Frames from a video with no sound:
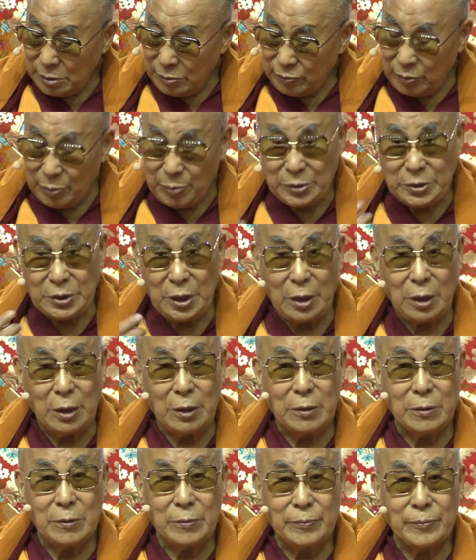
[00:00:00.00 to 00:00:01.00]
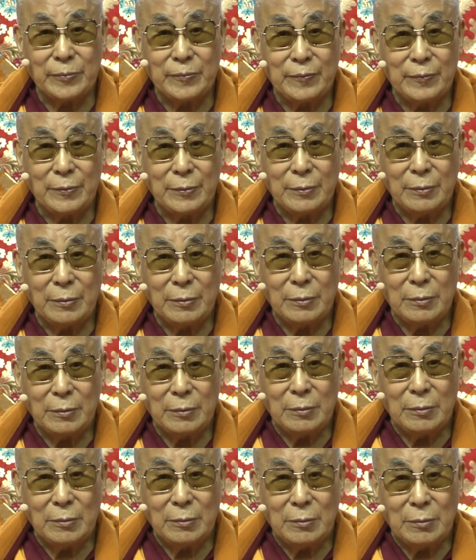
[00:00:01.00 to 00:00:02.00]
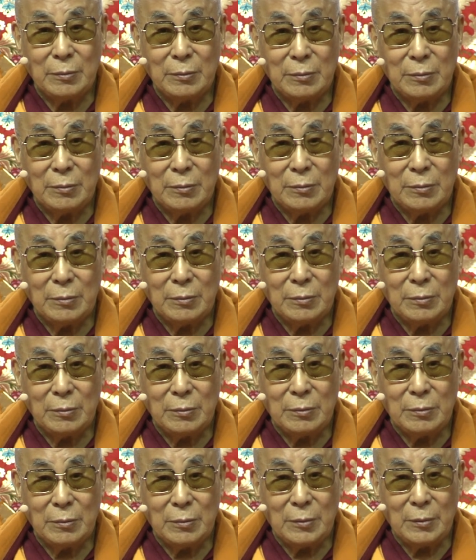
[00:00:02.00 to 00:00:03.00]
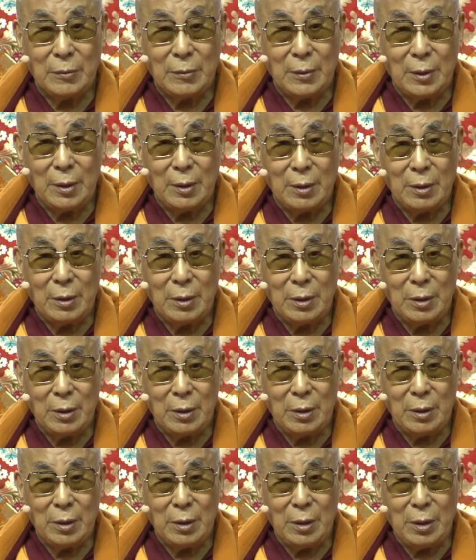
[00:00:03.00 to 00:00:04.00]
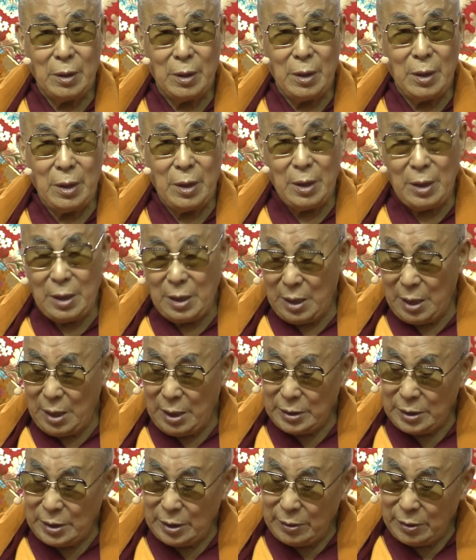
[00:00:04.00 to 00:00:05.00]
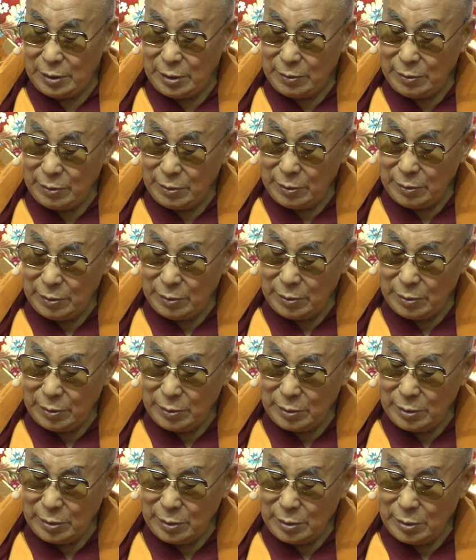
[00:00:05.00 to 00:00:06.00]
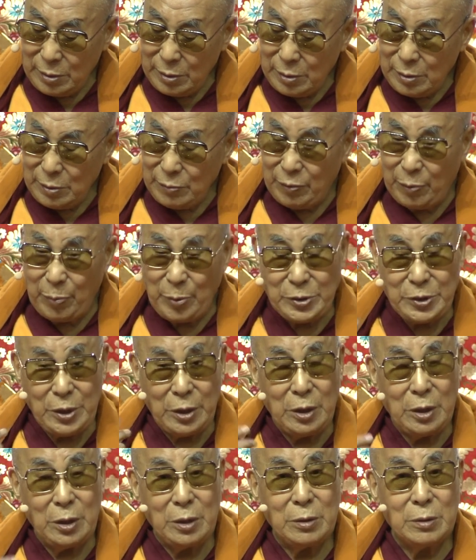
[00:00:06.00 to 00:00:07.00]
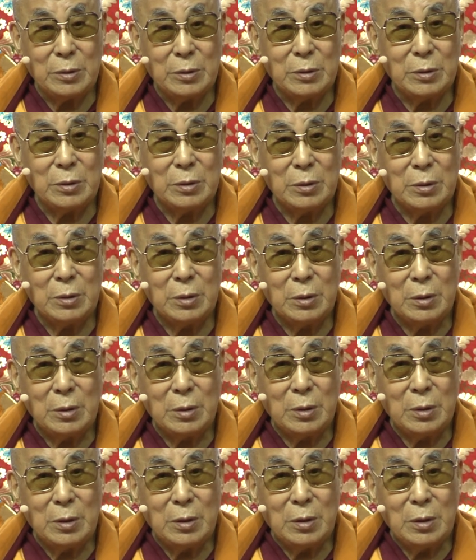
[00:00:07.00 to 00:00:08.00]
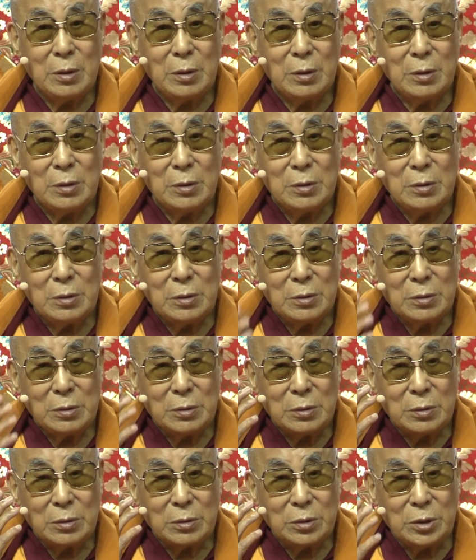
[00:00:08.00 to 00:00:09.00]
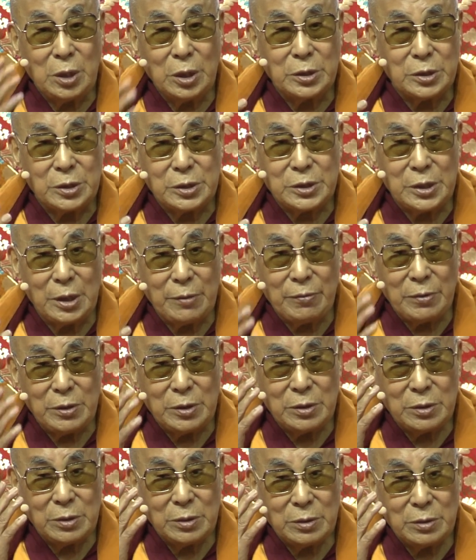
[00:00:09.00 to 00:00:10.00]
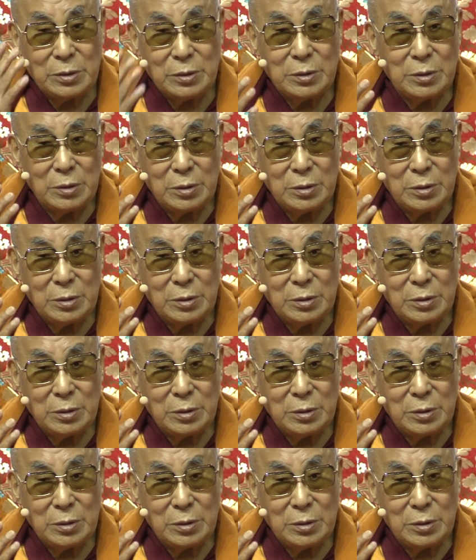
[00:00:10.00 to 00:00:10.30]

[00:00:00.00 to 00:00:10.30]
义是佛教的教义的最基本的基础啊。就说到了三摩地的修学，说到了什摩他、毗婆舍那的修学，